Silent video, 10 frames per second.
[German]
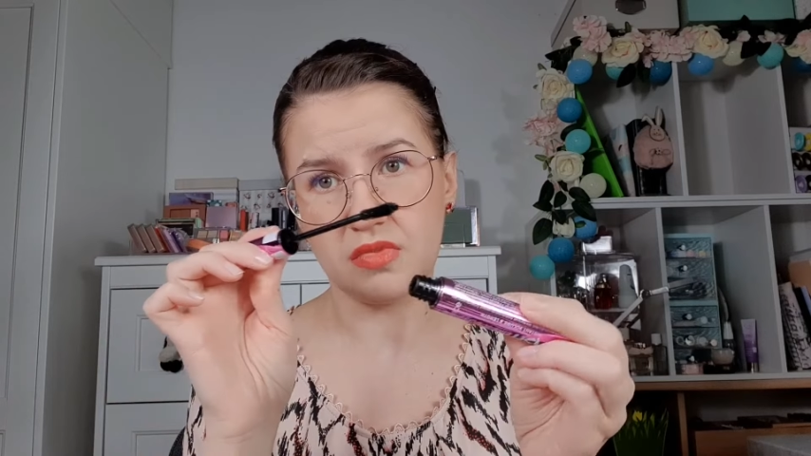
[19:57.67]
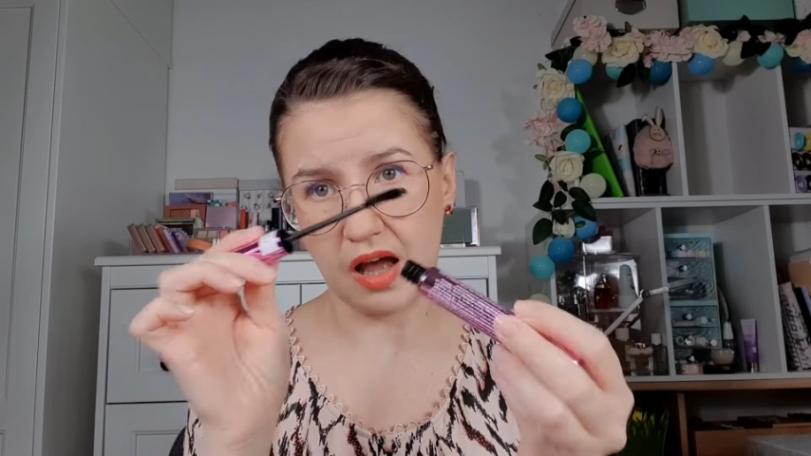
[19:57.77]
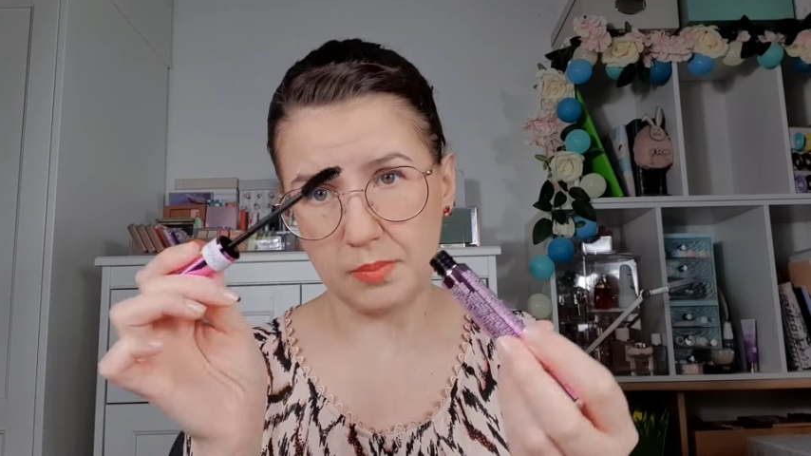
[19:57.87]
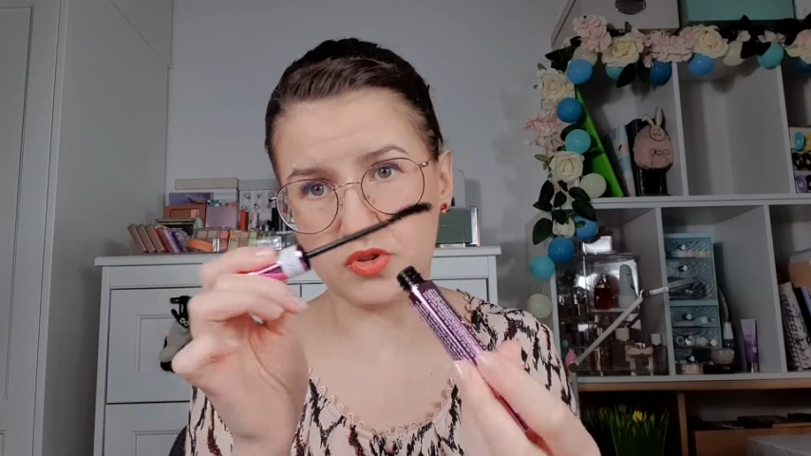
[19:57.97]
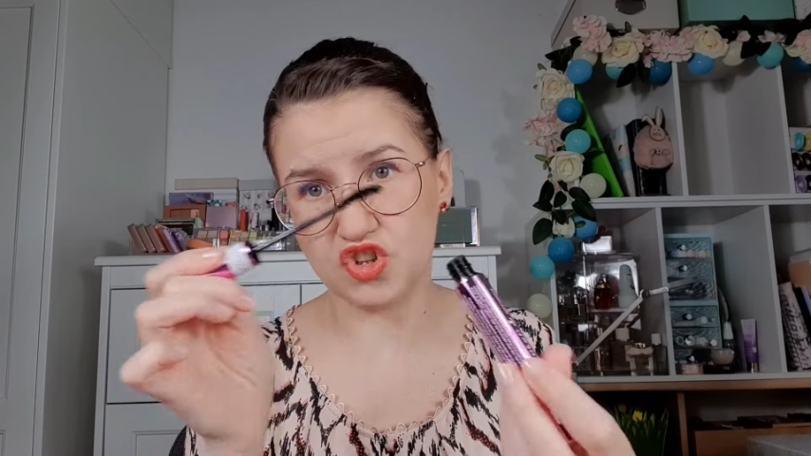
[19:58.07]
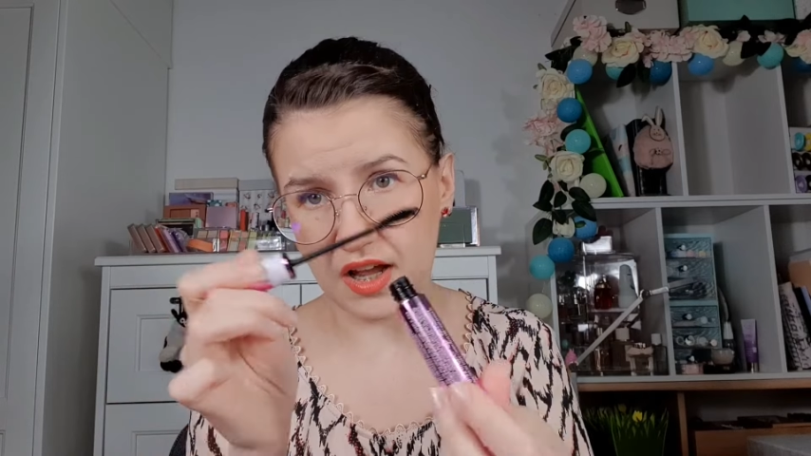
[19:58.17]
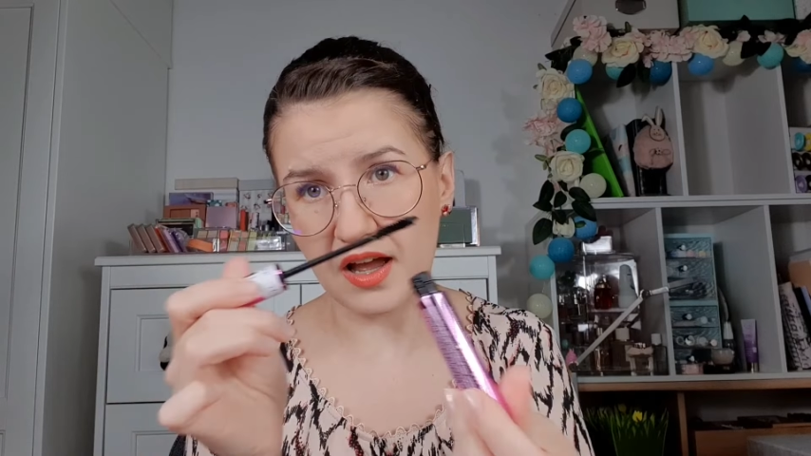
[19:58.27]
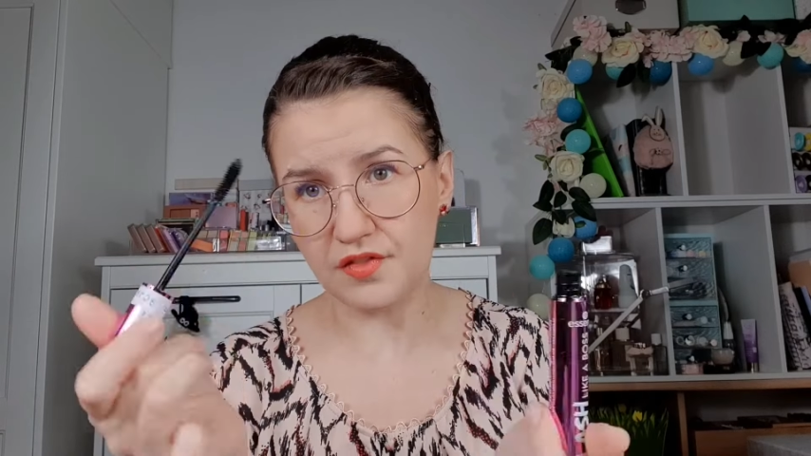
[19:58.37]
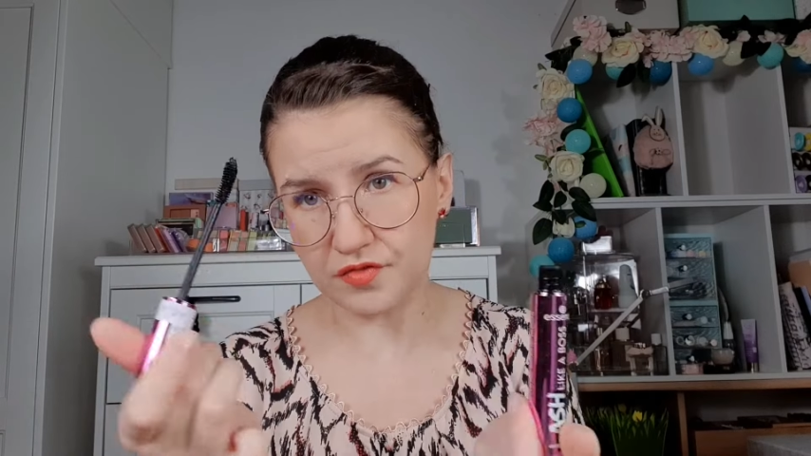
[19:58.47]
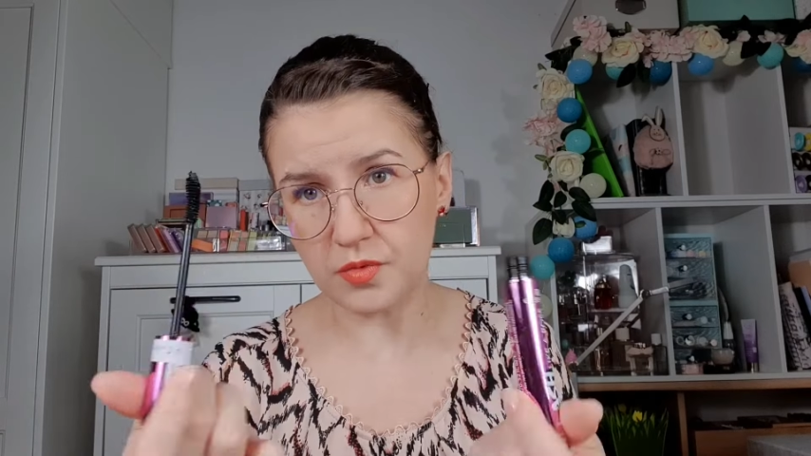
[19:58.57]

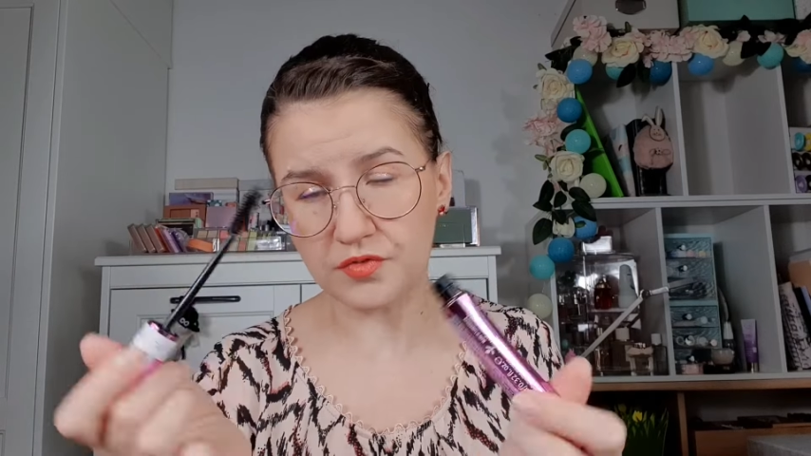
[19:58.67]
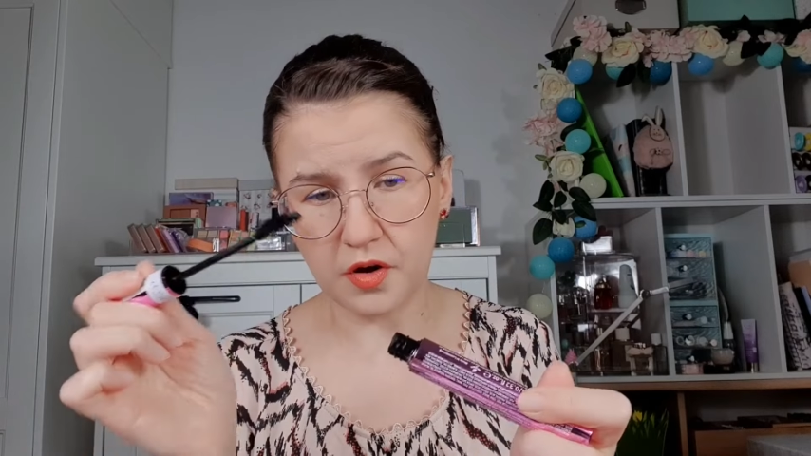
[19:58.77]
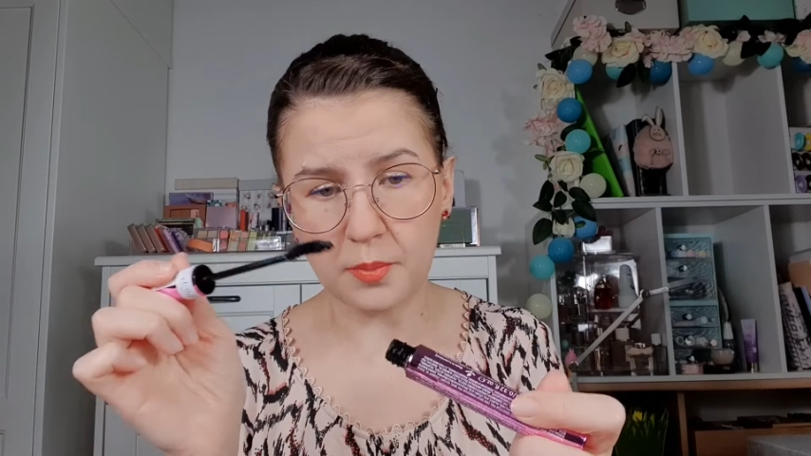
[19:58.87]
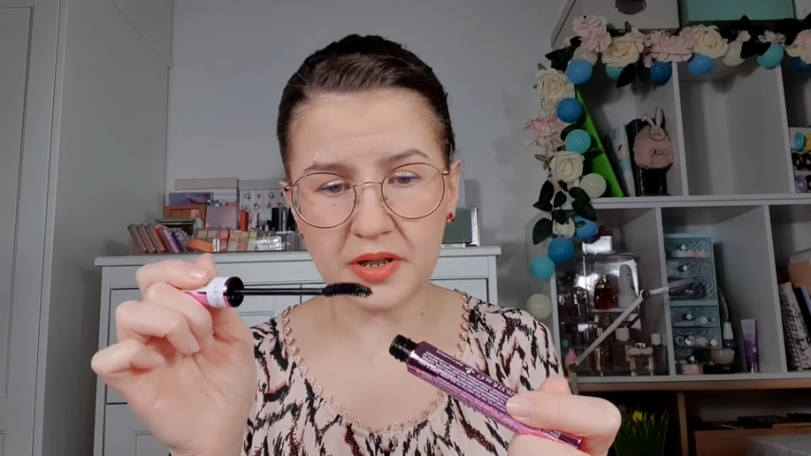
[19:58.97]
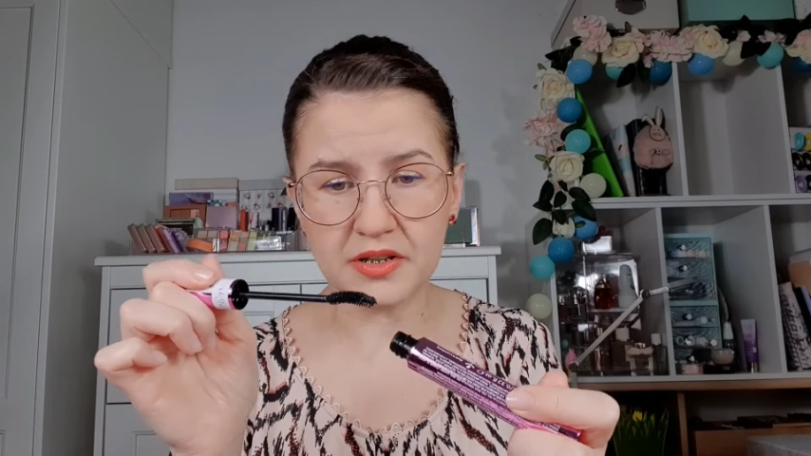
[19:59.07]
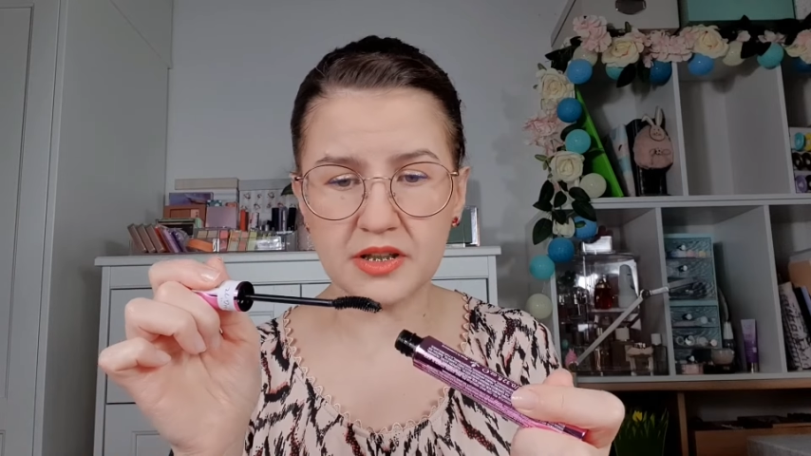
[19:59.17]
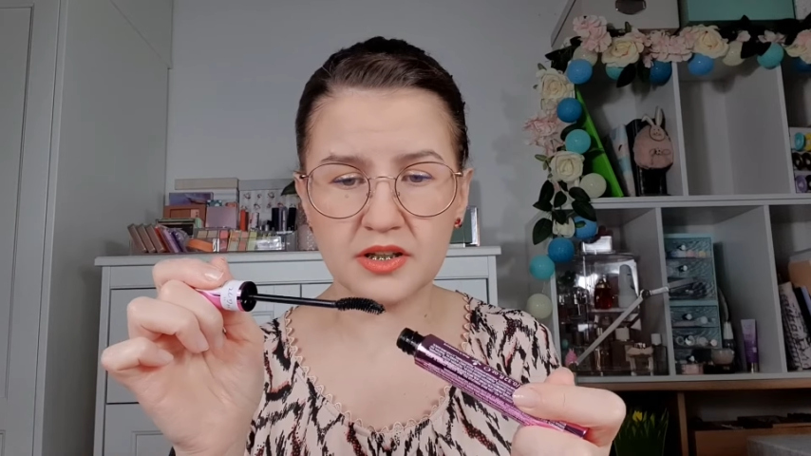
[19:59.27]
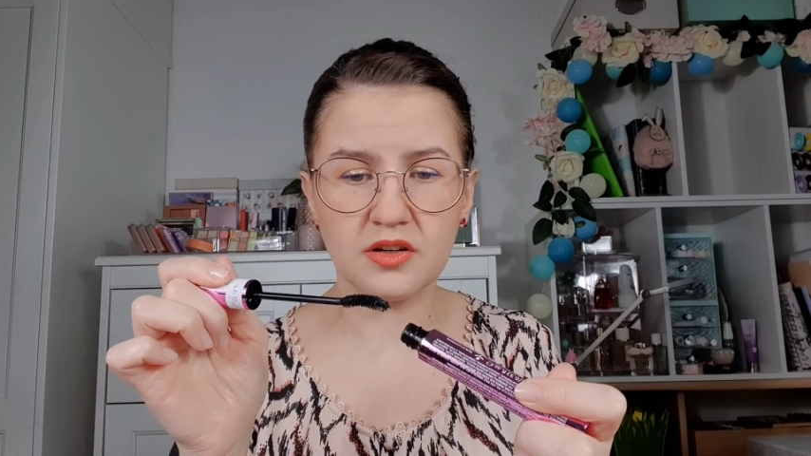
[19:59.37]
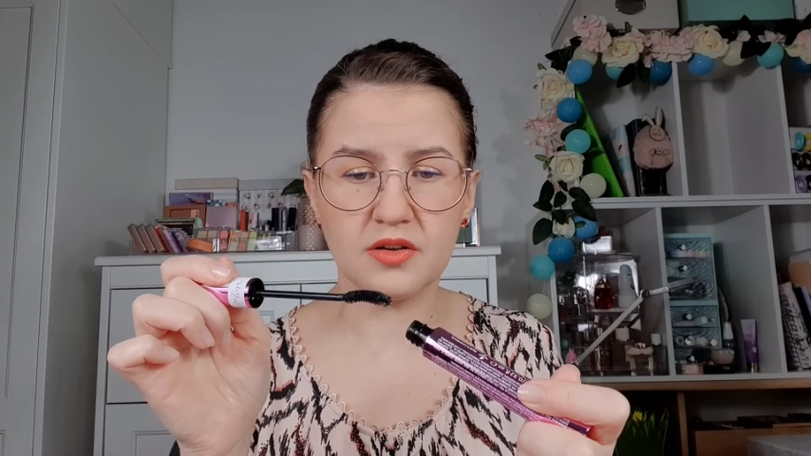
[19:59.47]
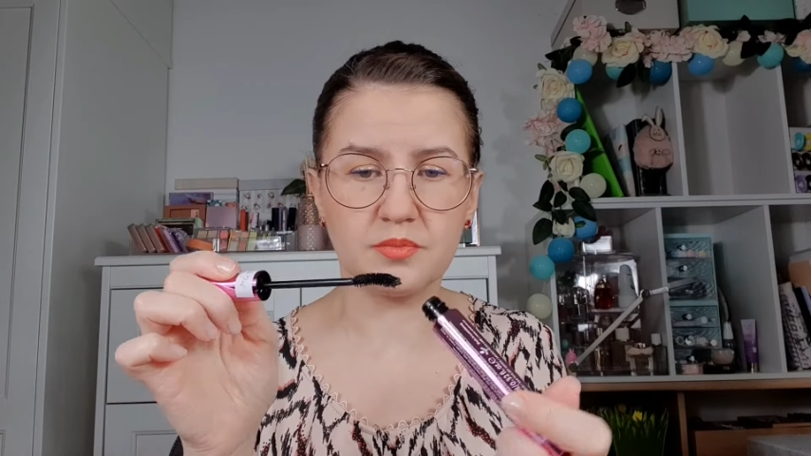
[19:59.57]
abstreifen, bevor man,
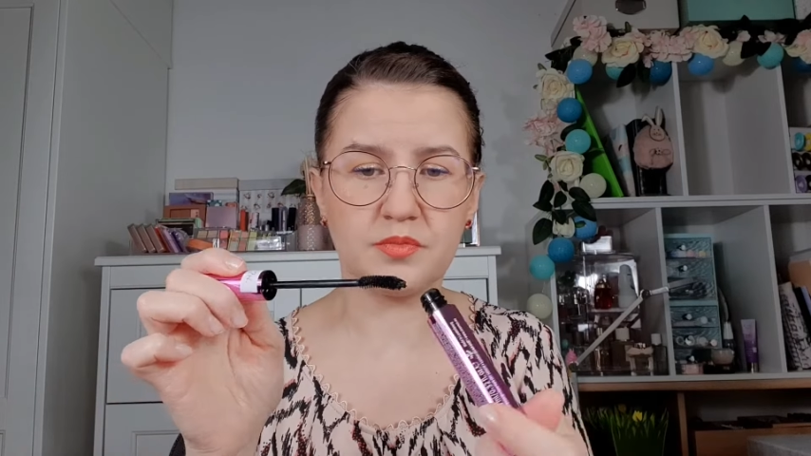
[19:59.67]
den,